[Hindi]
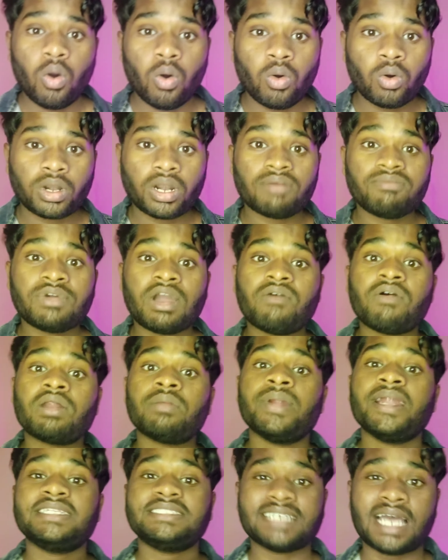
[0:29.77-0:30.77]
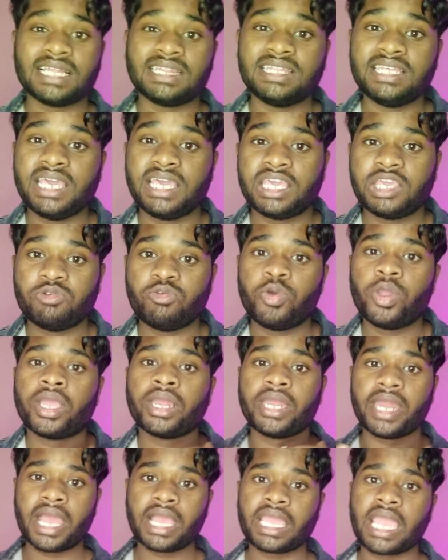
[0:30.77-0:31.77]
और अब गवर्नमेंट चाहती है कि वो एक
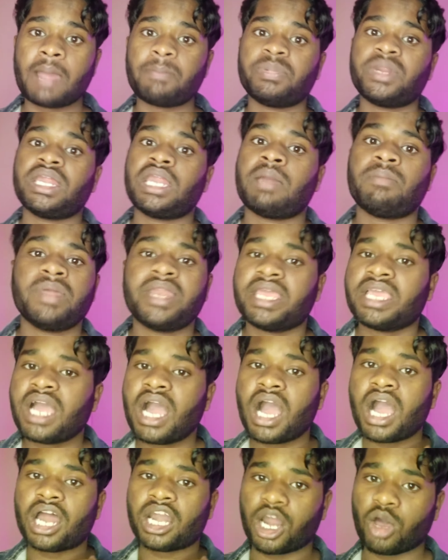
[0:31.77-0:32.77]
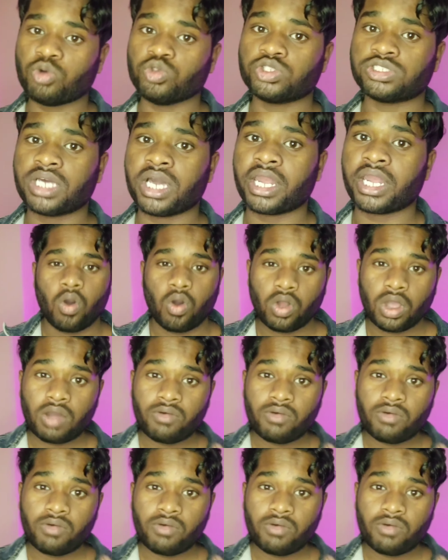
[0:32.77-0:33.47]
नया कैप्टन अमेरिका अनाउंस करे और